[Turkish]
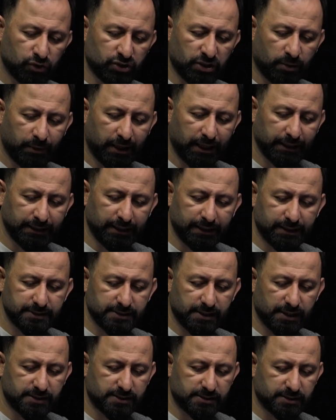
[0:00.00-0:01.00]
Hocam
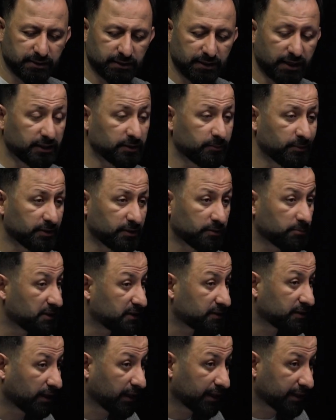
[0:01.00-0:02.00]
Allah rızası için yardım
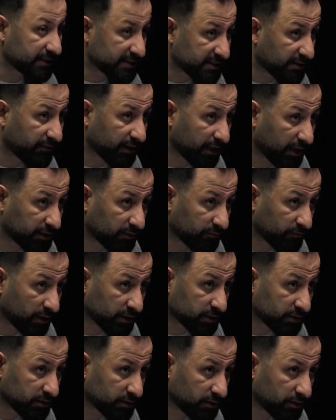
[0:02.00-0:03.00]
edin. Bir tane kız
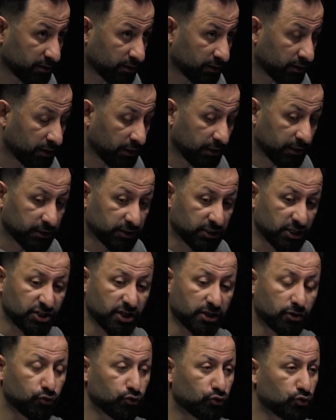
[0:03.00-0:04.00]
evladım var.
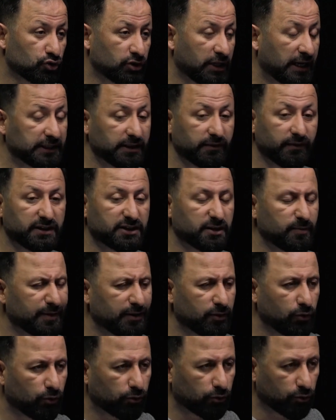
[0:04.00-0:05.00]
Gece gündüz nerede ve
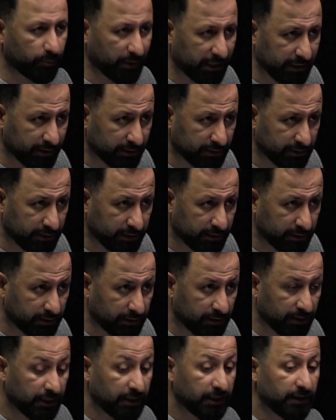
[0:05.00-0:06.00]
kimin ne olduğu belli değil.
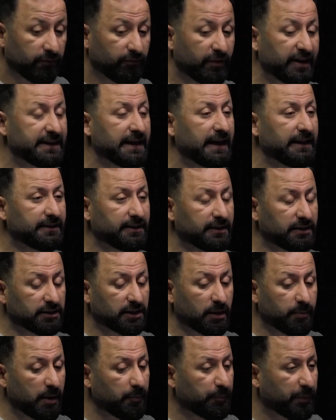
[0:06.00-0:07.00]
Ve
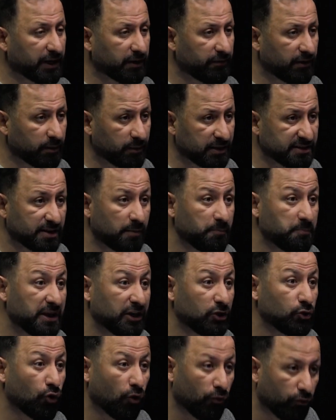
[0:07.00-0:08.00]
geldiğinde ben para
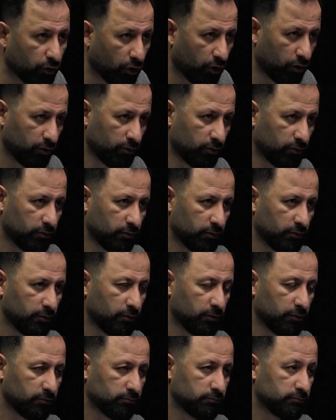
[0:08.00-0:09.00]
vermesem beni dövüyor.
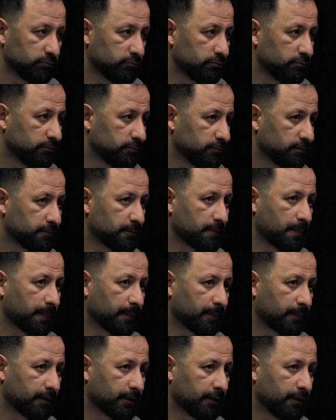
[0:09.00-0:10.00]

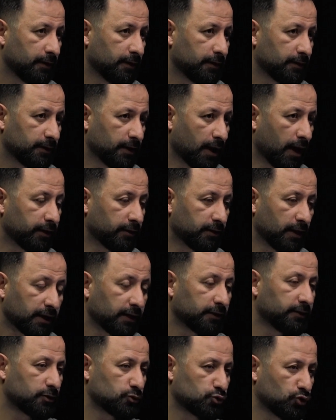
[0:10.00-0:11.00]
Allah Allah.
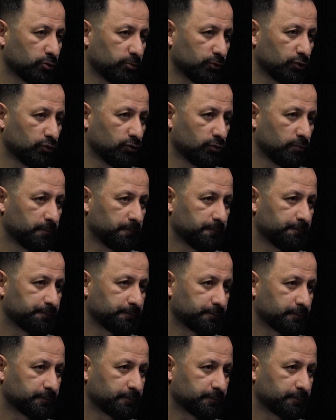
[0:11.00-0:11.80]
Yani ne kadar zor bir durum.